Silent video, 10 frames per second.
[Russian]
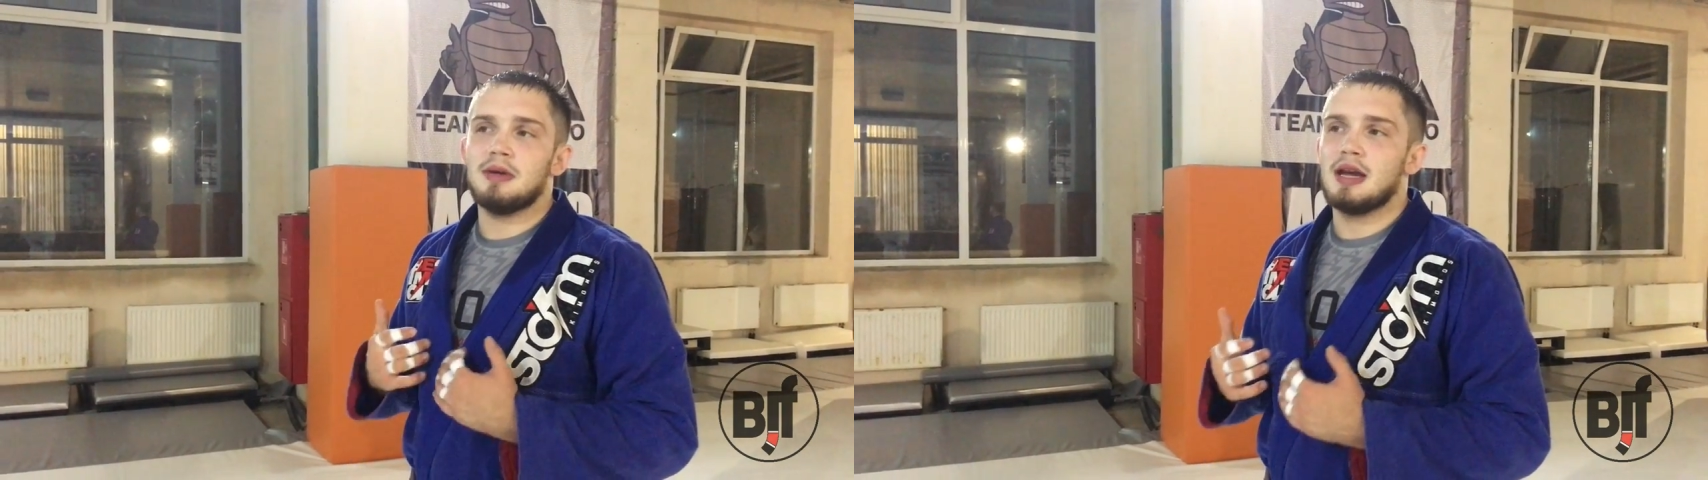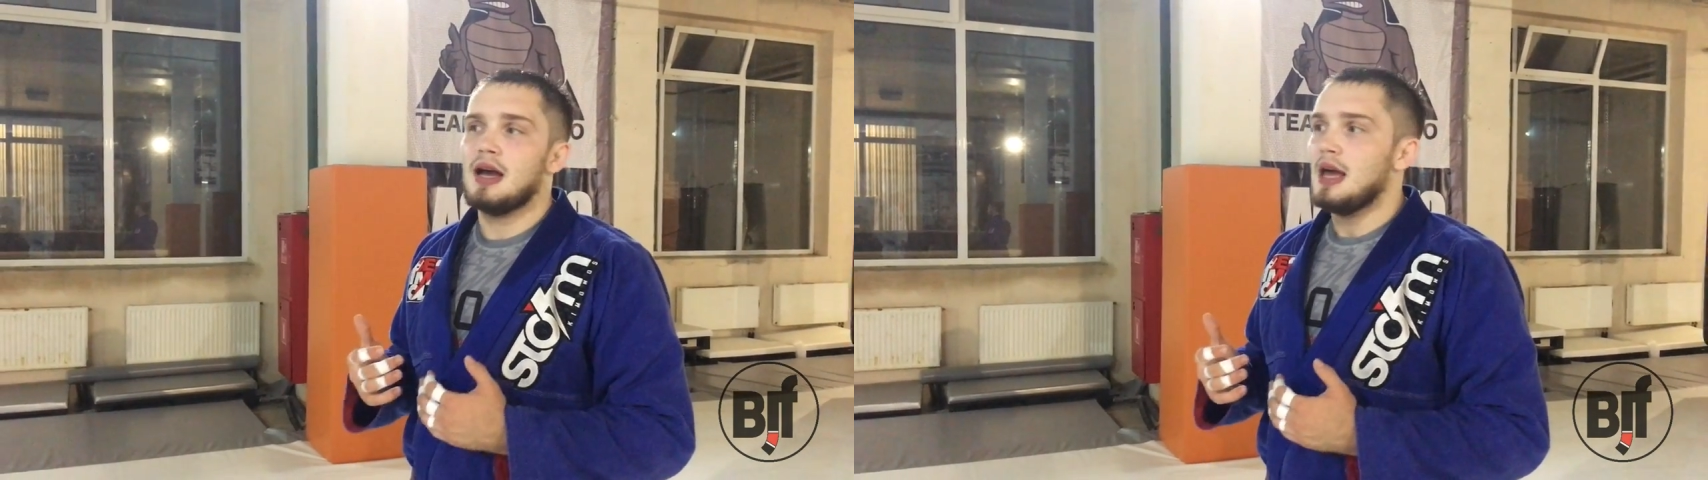
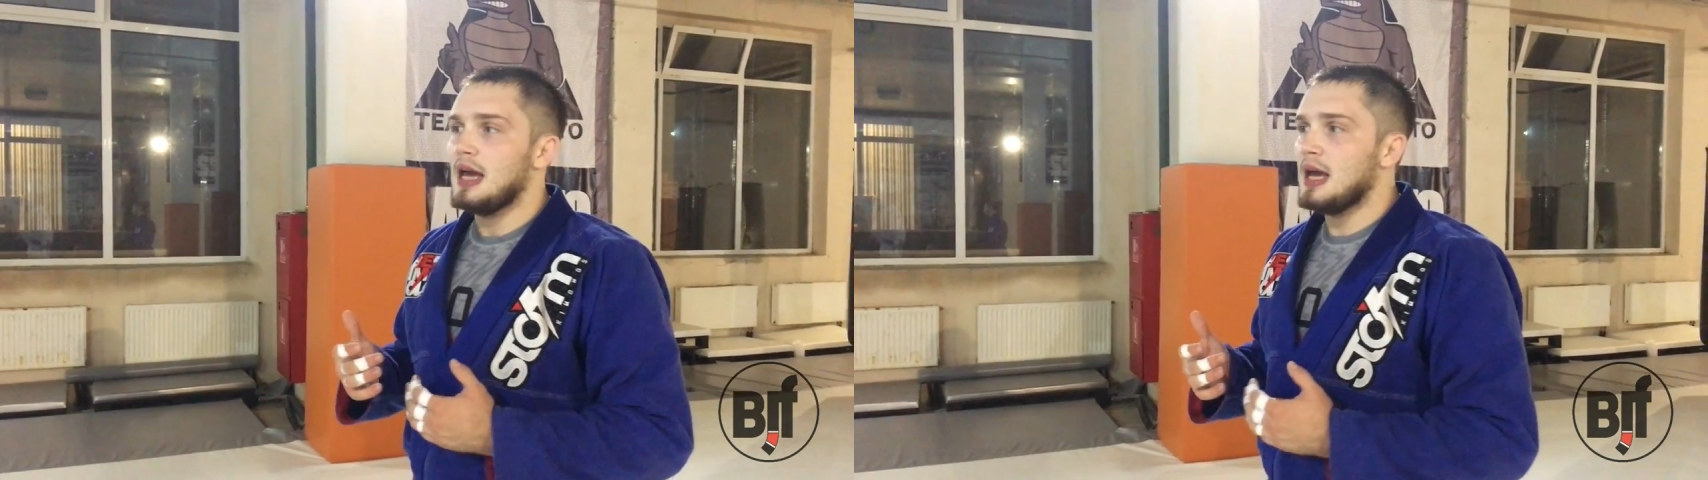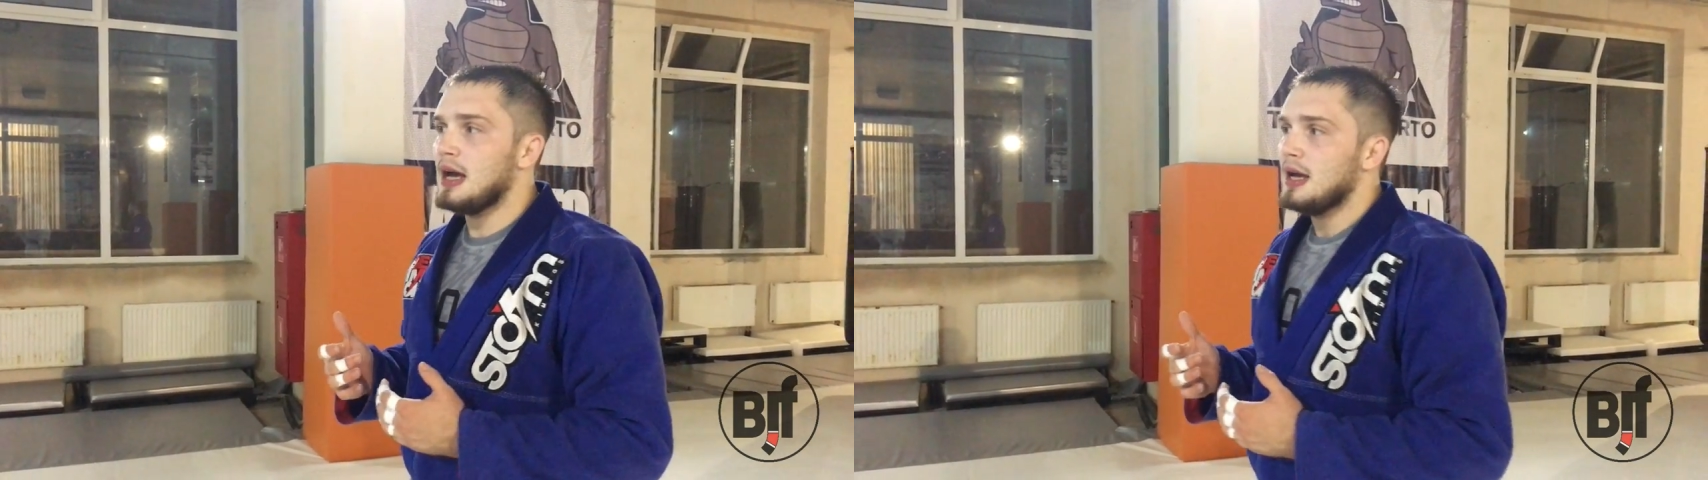меня.
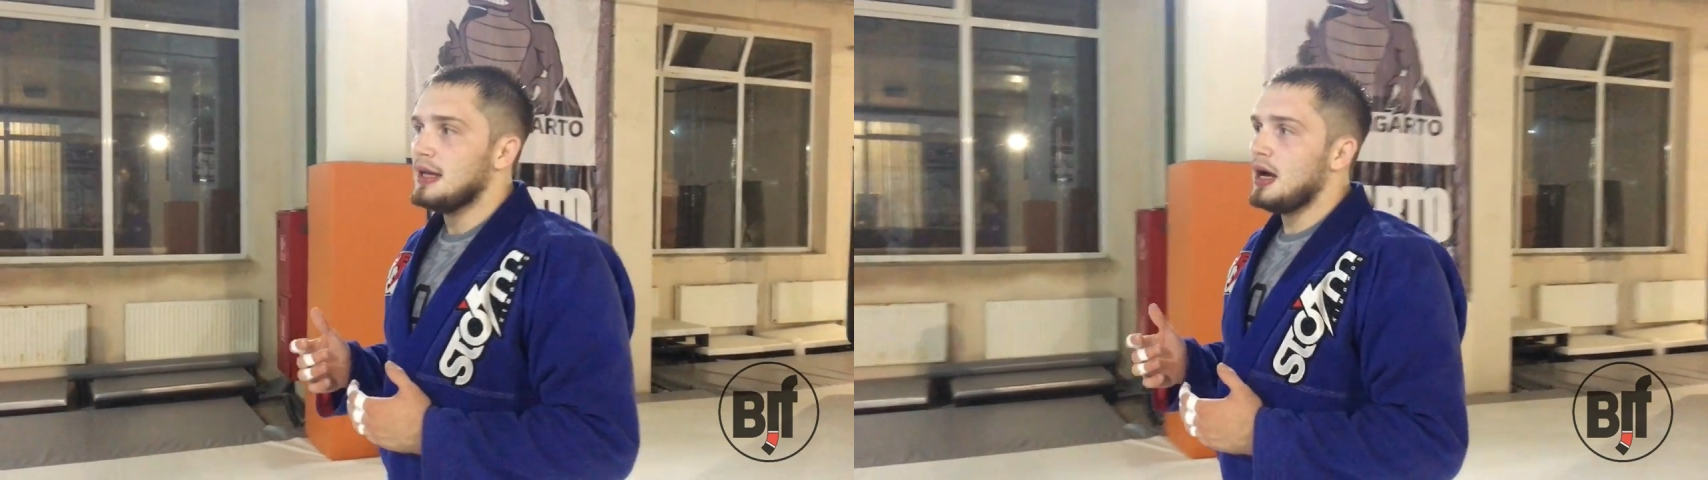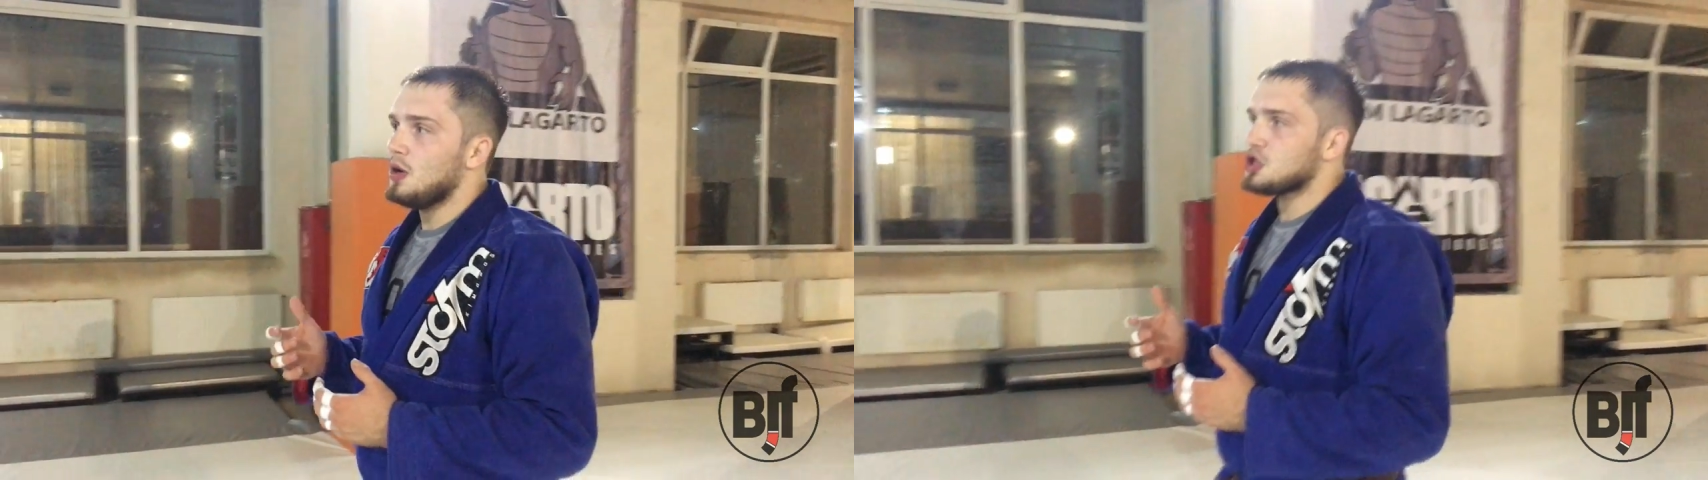И
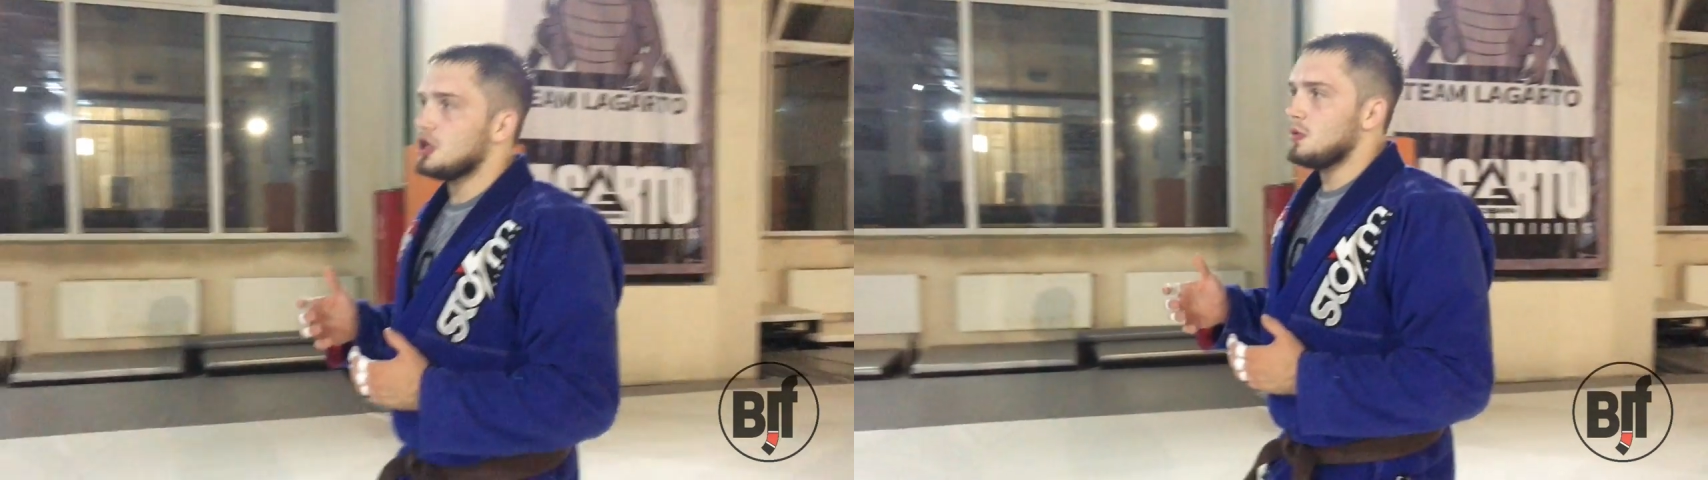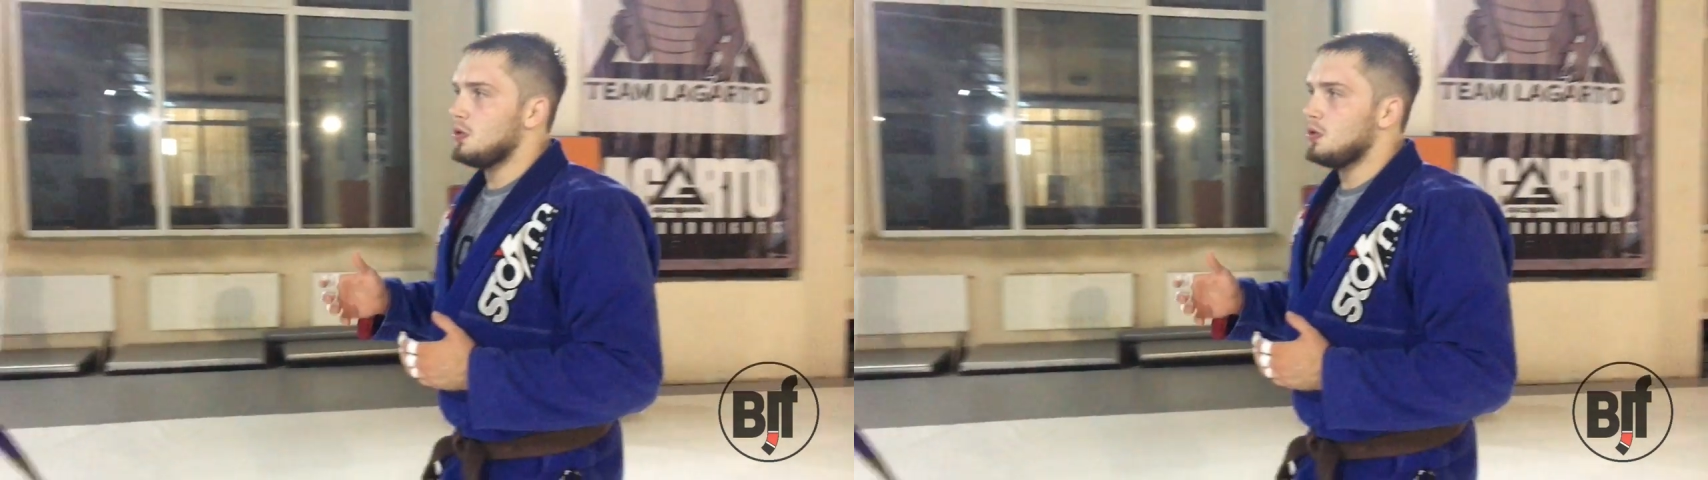я очень